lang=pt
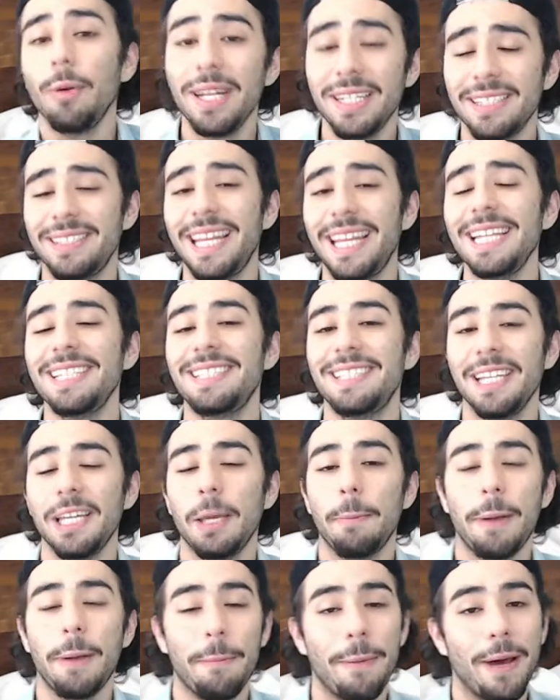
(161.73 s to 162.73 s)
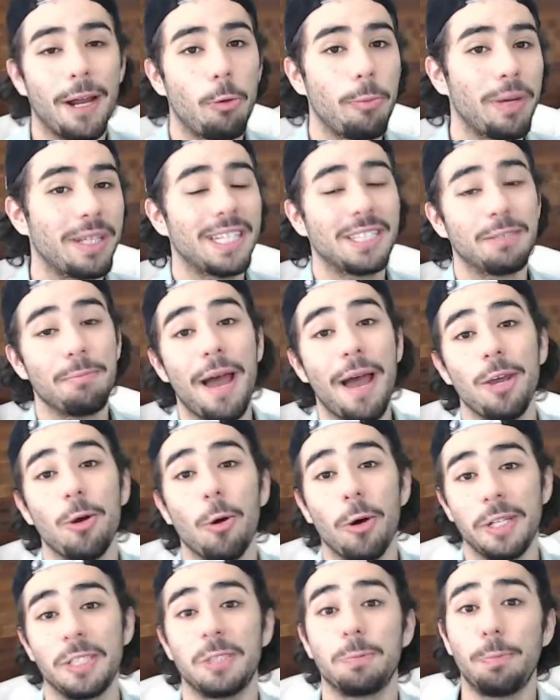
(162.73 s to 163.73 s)
Então eles têm sim que preparar uma das
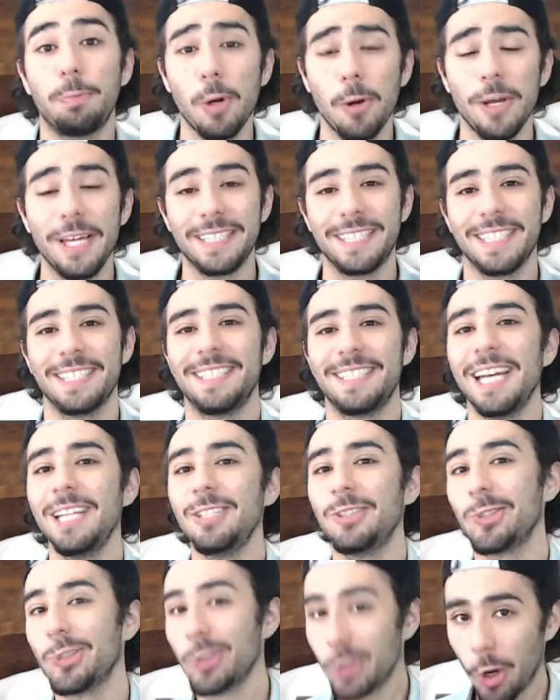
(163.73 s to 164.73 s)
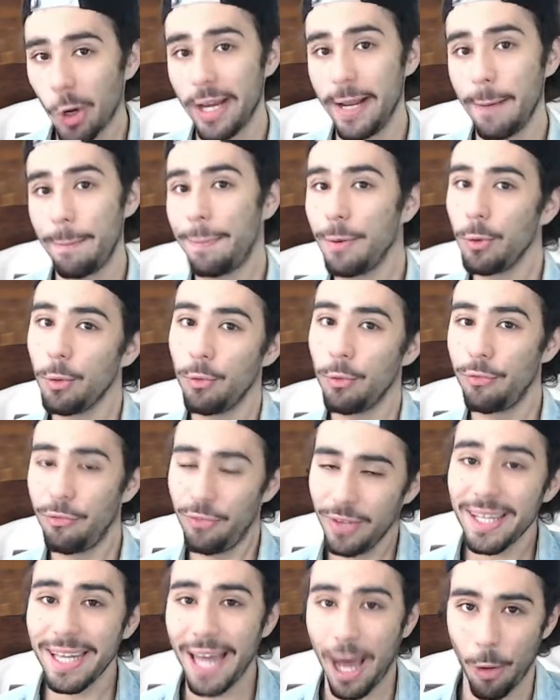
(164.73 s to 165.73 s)
maiores proezas da história pro
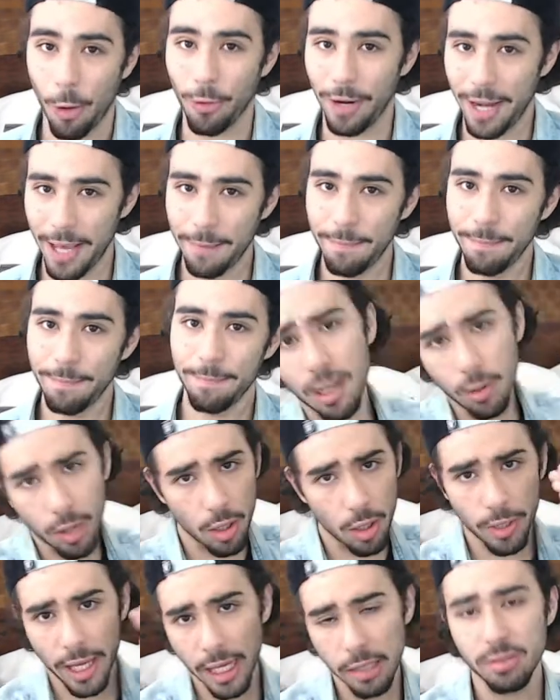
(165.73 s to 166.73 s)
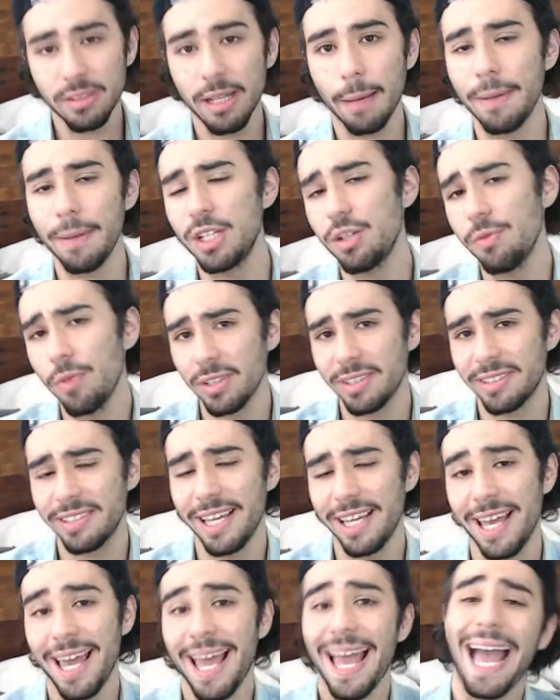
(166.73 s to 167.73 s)
final, né? Mas agora eu quero saber de
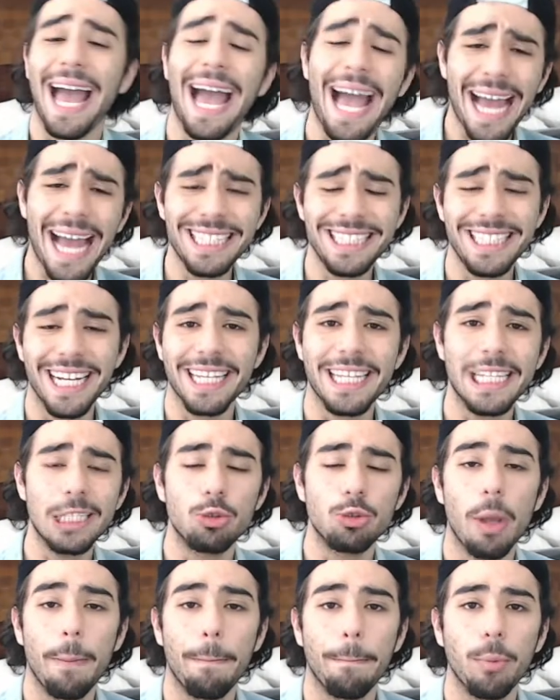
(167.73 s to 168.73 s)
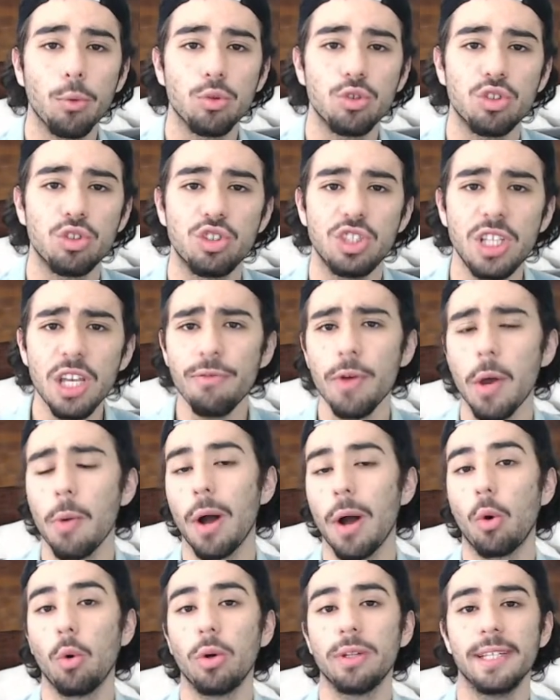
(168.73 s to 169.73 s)
você. Acha que isso é
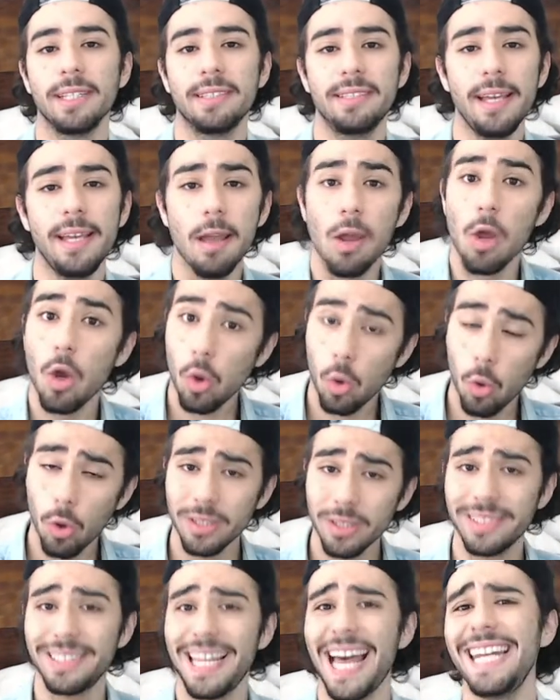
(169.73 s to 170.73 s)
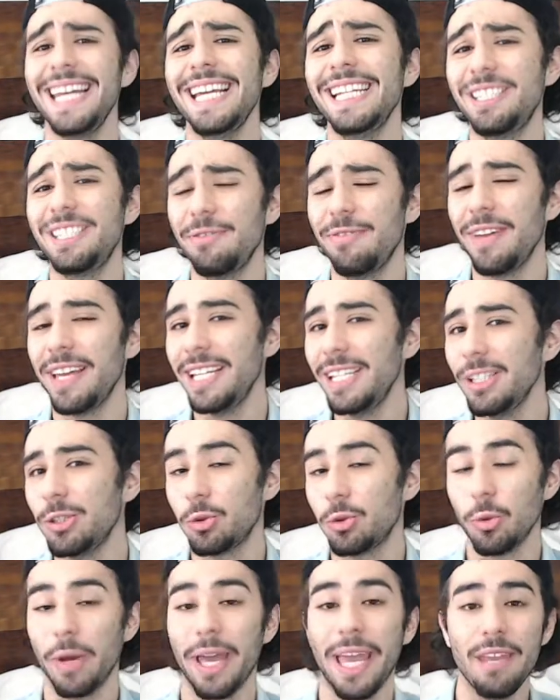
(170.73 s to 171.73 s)
possível acontecer? Gostaria de ver
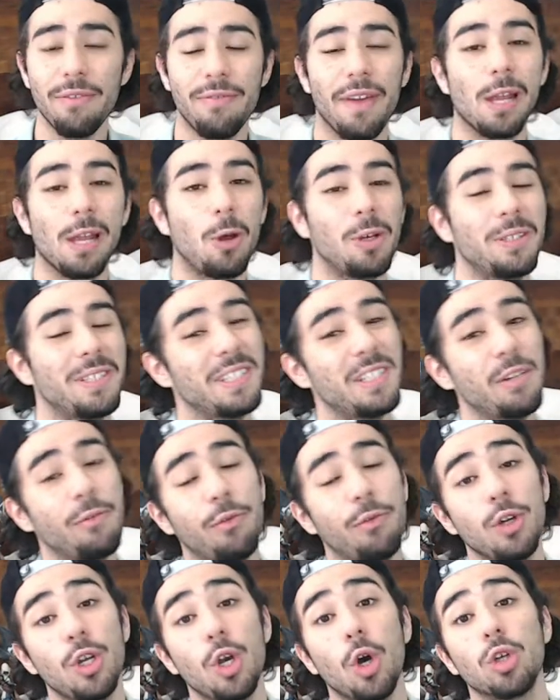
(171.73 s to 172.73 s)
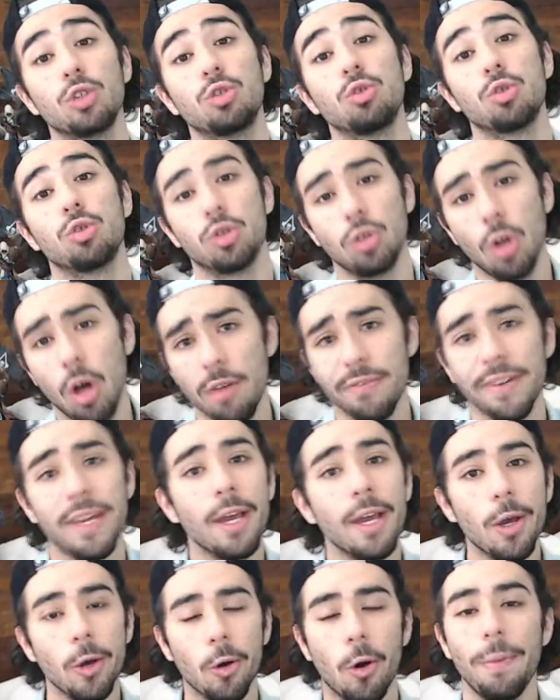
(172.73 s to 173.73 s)
isso em Velozes e Furiosos 9,
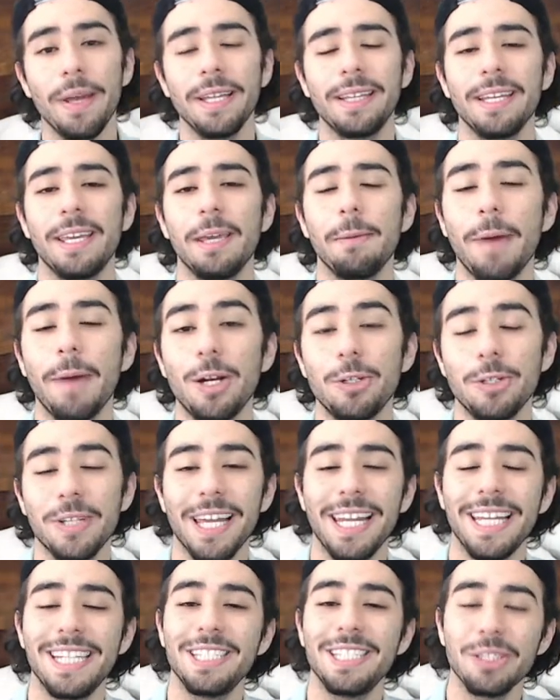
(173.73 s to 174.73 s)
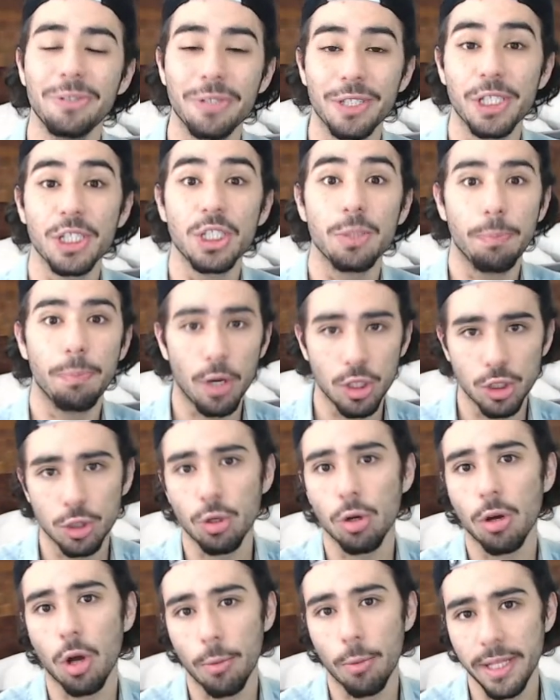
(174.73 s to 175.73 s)
comenta aqui embaixo que além disso a gente
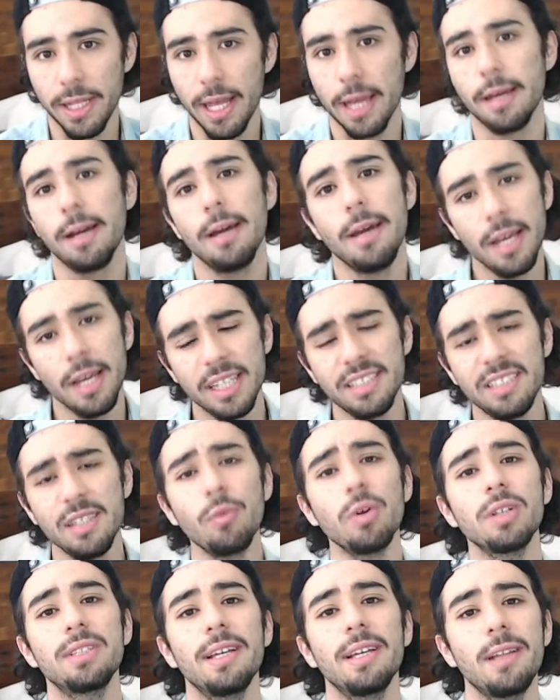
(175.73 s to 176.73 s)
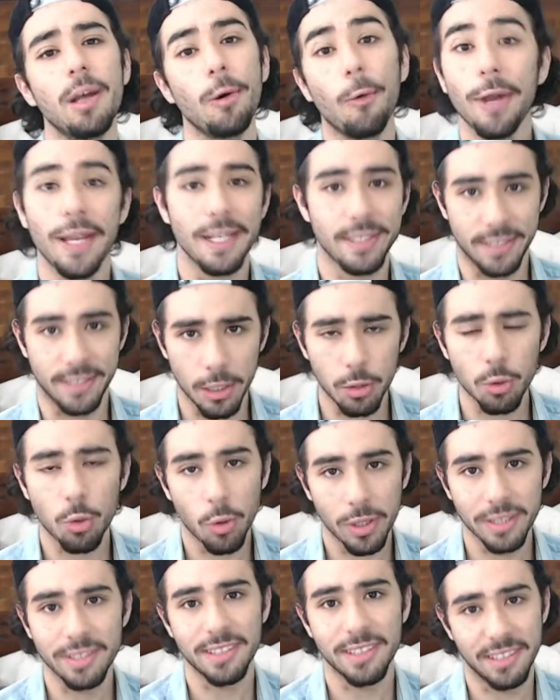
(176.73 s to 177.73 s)
pode trocar uma ideia. E se você tá conhecendo
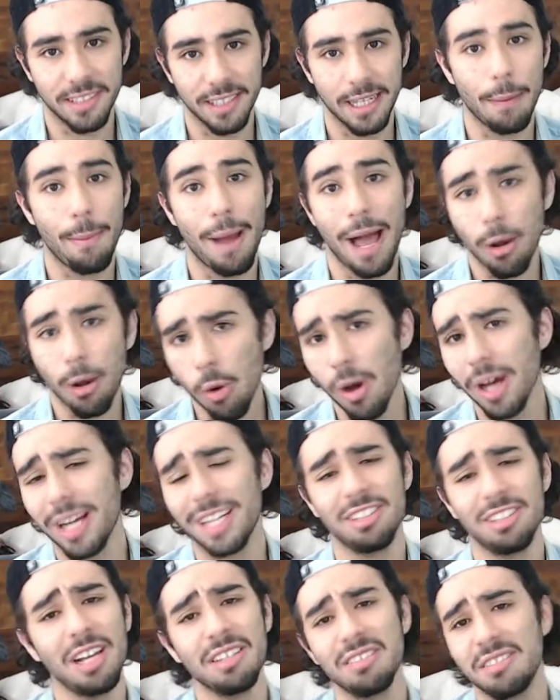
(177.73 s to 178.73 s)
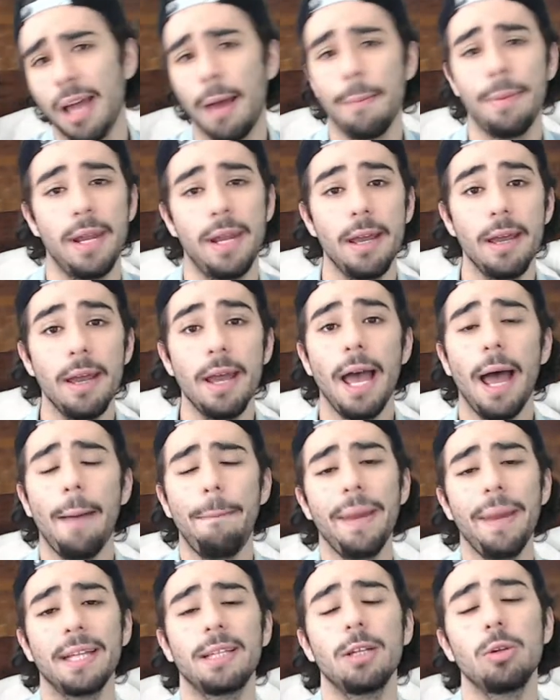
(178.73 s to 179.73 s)
coisa de cinema agora, já sabe, né?
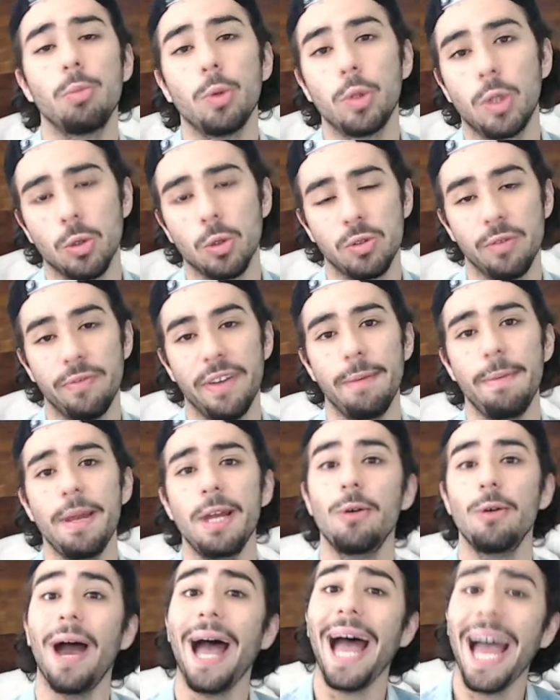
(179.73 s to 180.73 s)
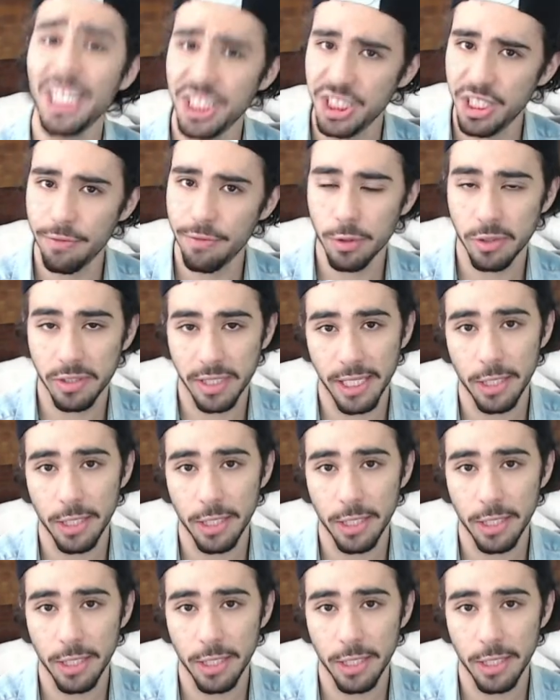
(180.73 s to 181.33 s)
Aperta no botãozinho vermelho, ative o